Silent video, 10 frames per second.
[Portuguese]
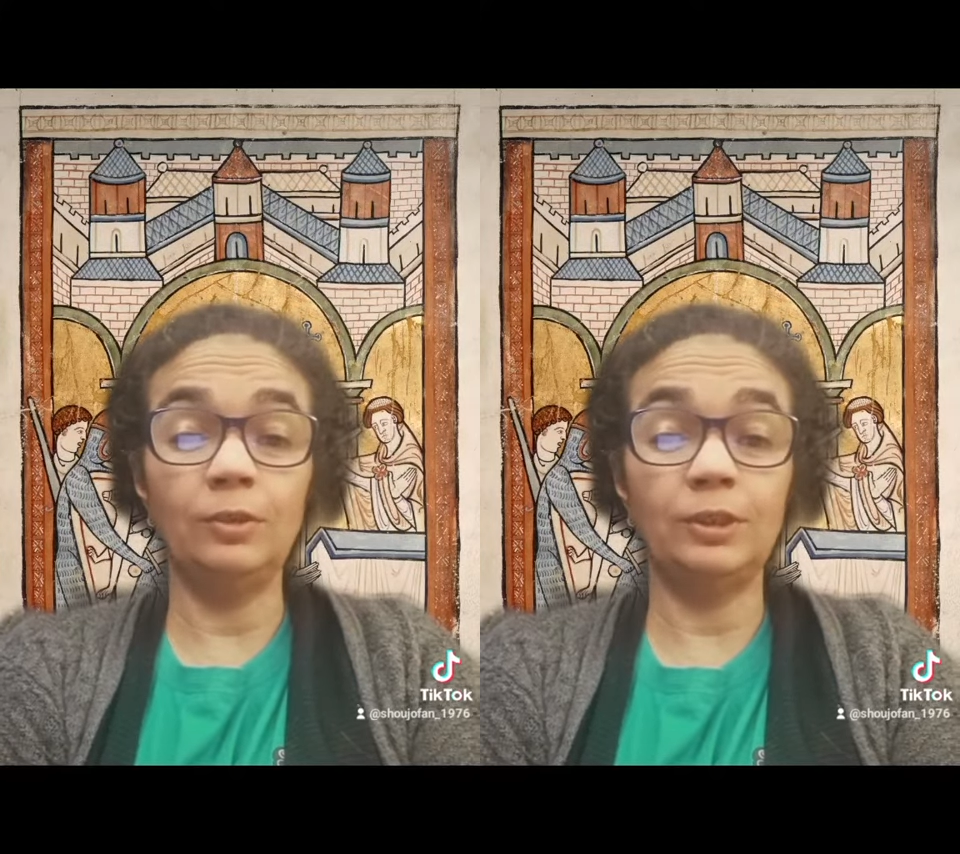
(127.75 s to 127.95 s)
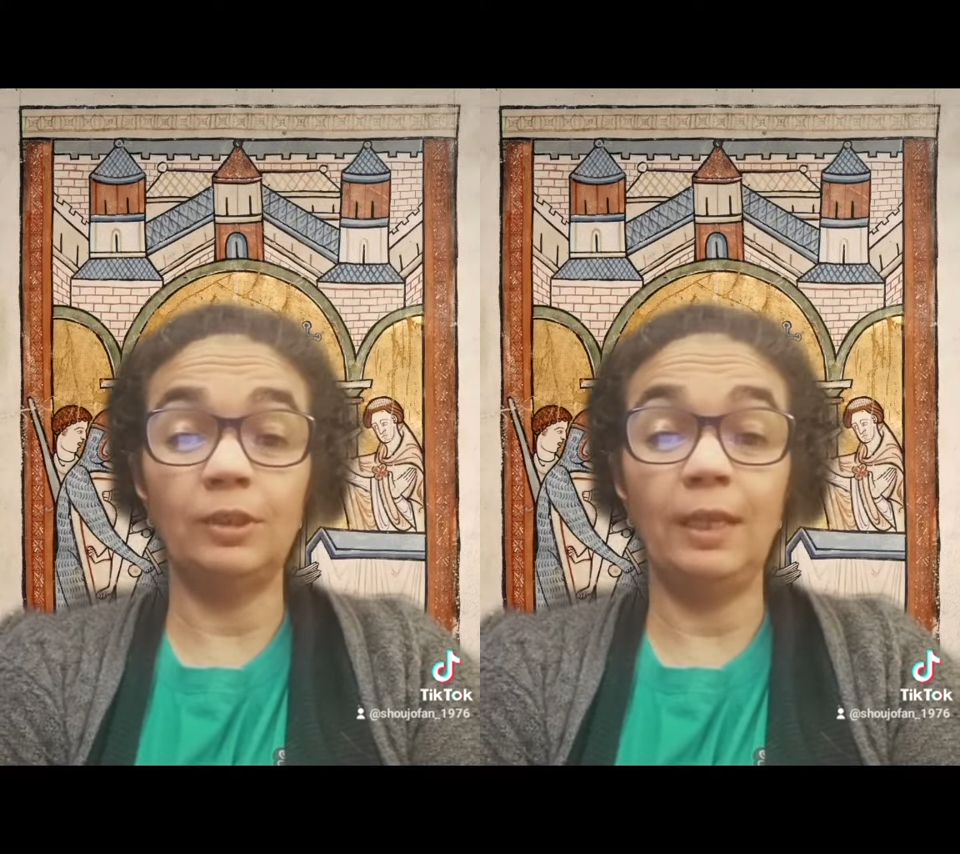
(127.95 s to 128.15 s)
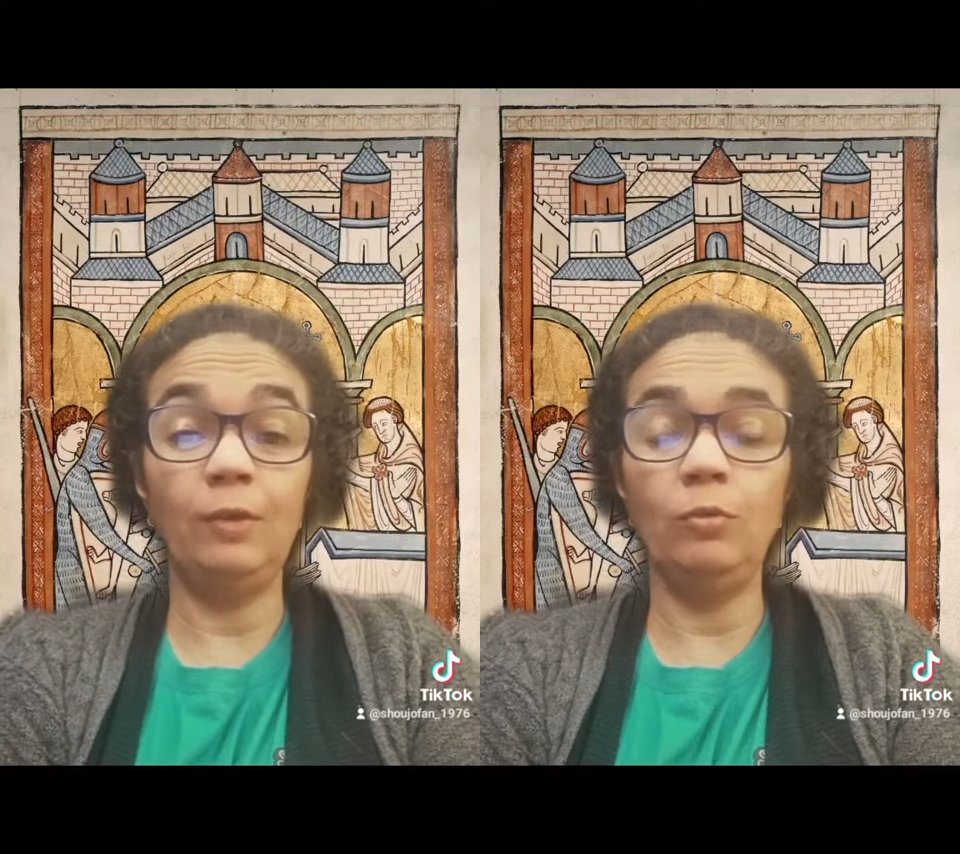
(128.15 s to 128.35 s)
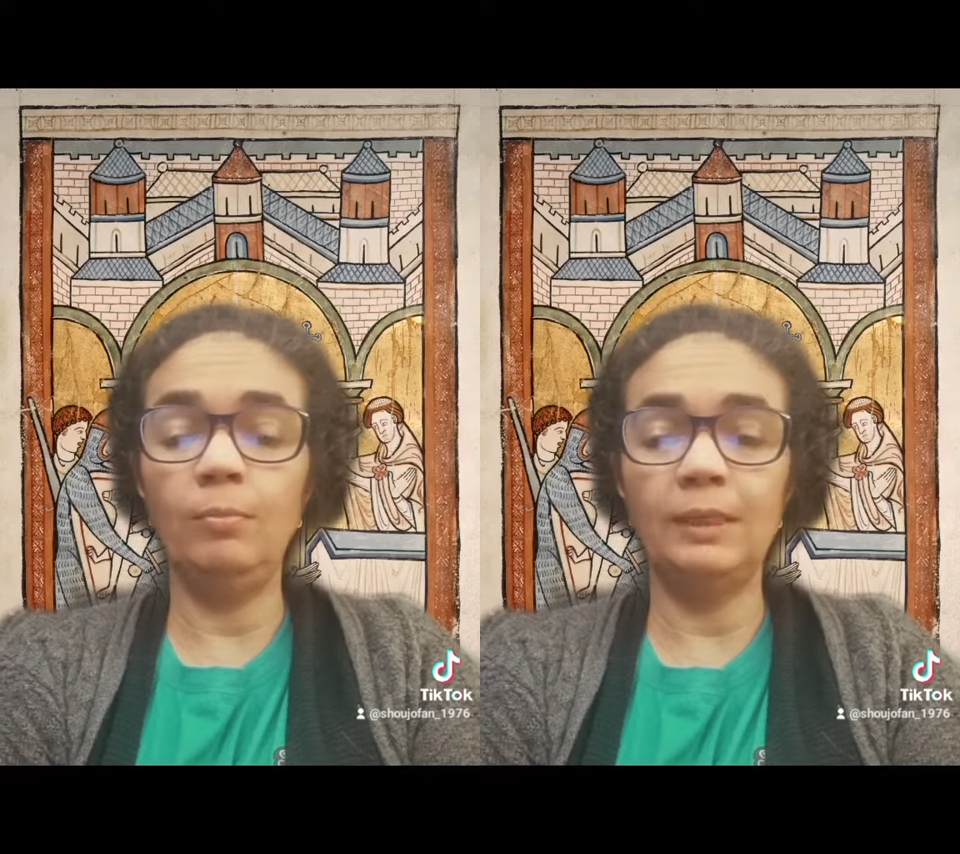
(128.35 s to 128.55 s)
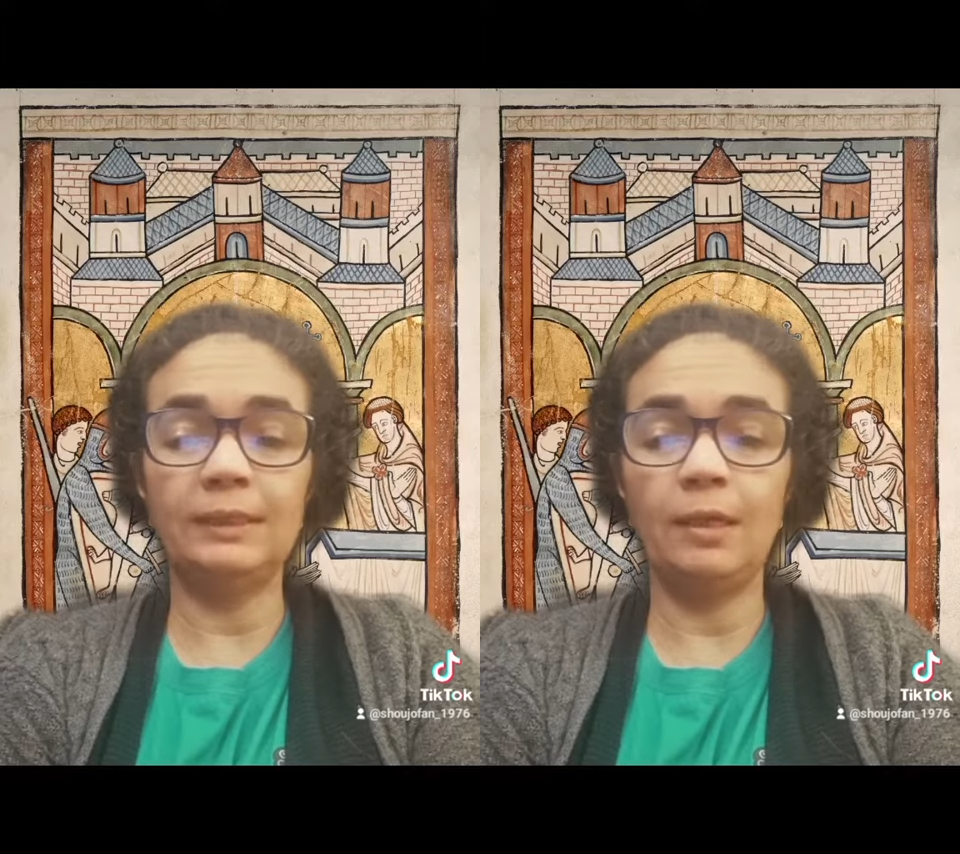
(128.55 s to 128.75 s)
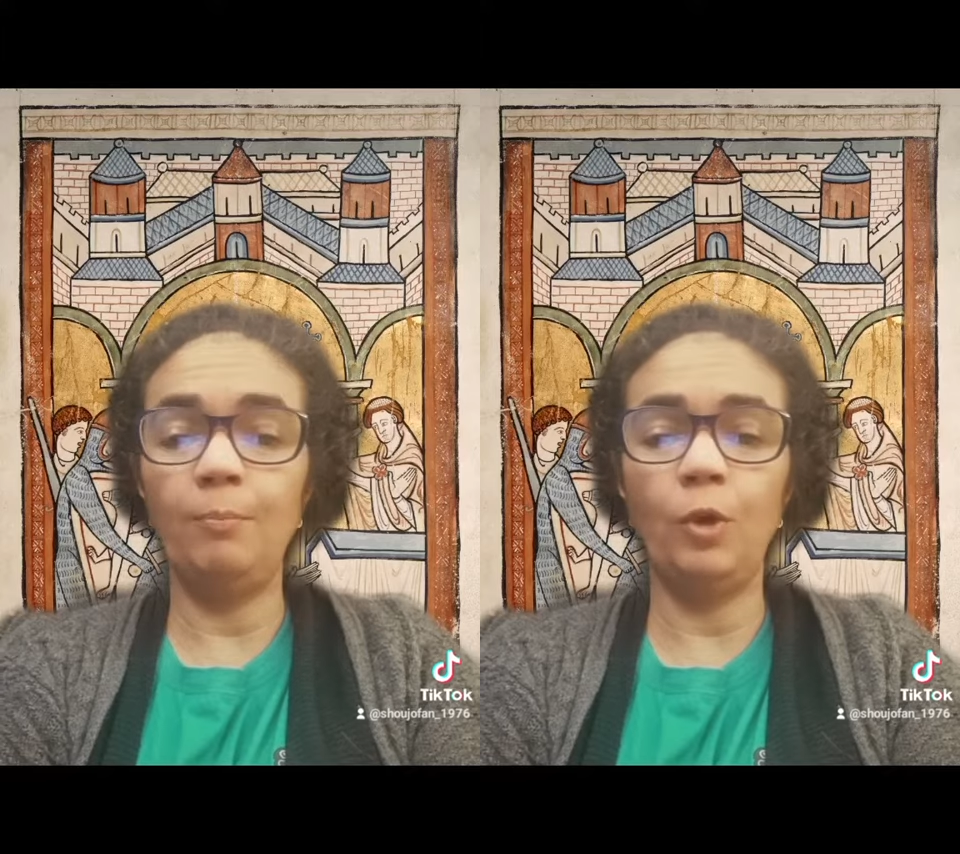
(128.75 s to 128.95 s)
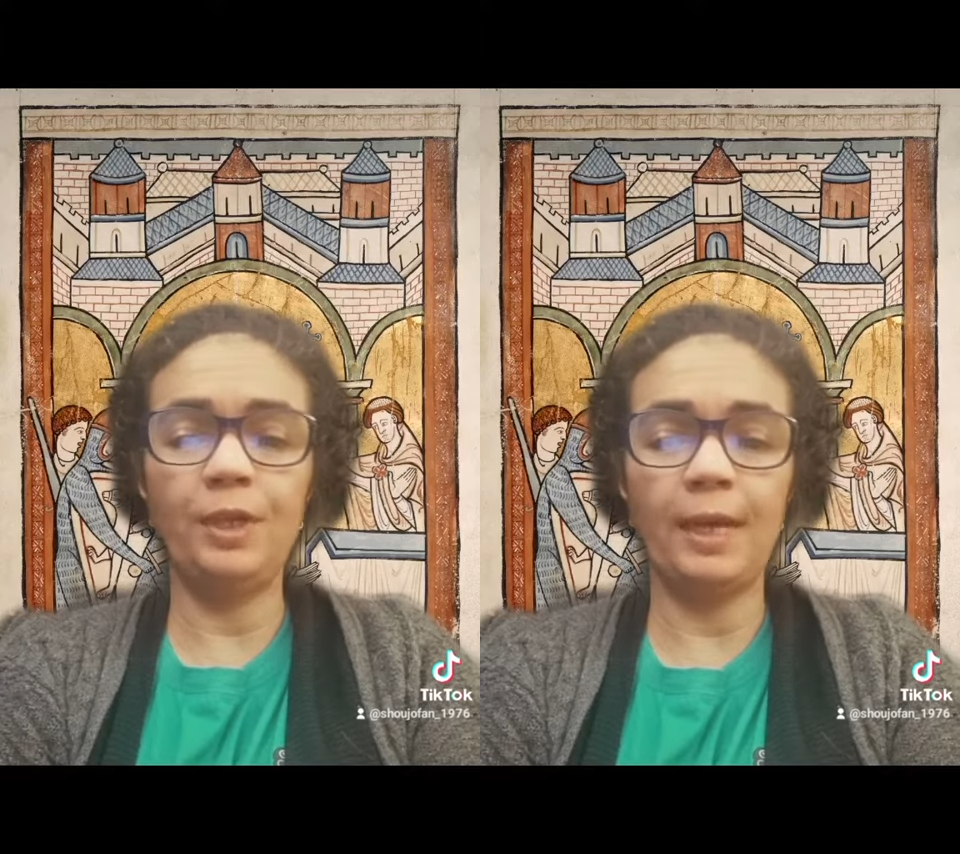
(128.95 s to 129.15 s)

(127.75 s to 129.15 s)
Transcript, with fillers: ou seja, nenhuma cerimônia